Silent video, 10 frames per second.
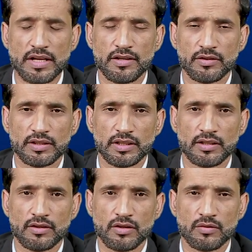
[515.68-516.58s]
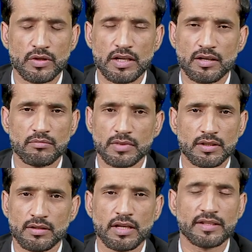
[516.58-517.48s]
शहरी होते हैं और उन्हें हम
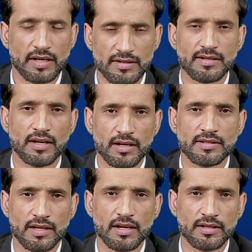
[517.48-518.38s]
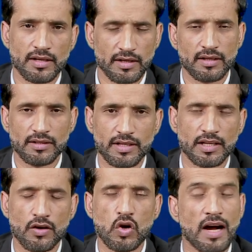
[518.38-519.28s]
एहतियात से गाड़ी चलाएं ताकि
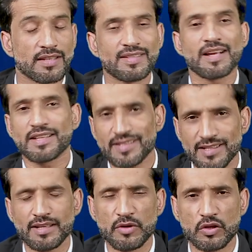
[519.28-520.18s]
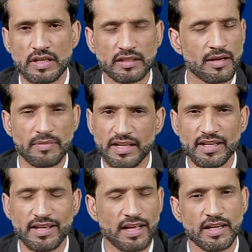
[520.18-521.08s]
ये ना हो हादसा किसी से भी हो सकता है मैं ये
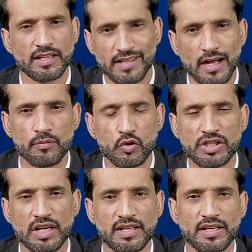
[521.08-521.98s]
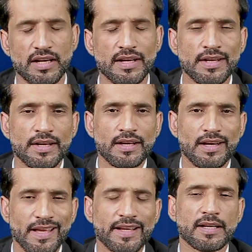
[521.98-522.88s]
नहीं कह रहा कि बूझ के किया है
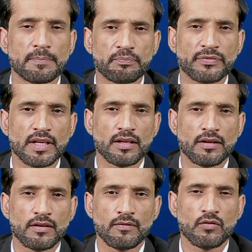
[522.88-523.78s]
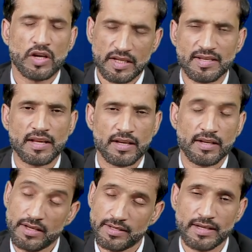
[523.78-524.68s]
लेकिन वो रेसर
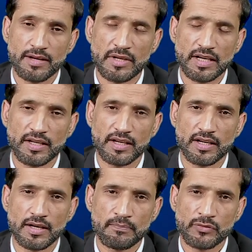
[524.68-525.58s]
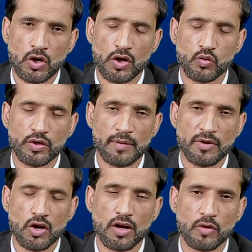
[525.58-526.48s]
है ये जहन में रखिएगा और उनके
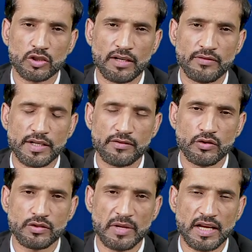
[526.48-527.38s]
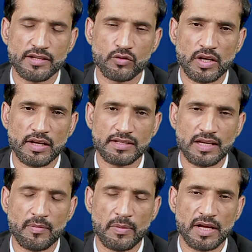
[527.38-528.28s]
बकौल मुख्तलिफ इंटरव्यूज़ में कह चुके हैं कि
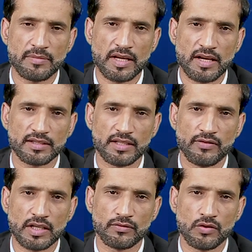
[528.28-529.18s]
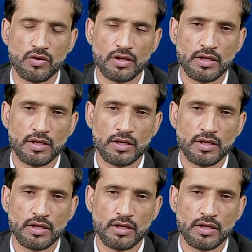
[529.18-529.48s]
इस्लामाबाद में रात के वक्त वो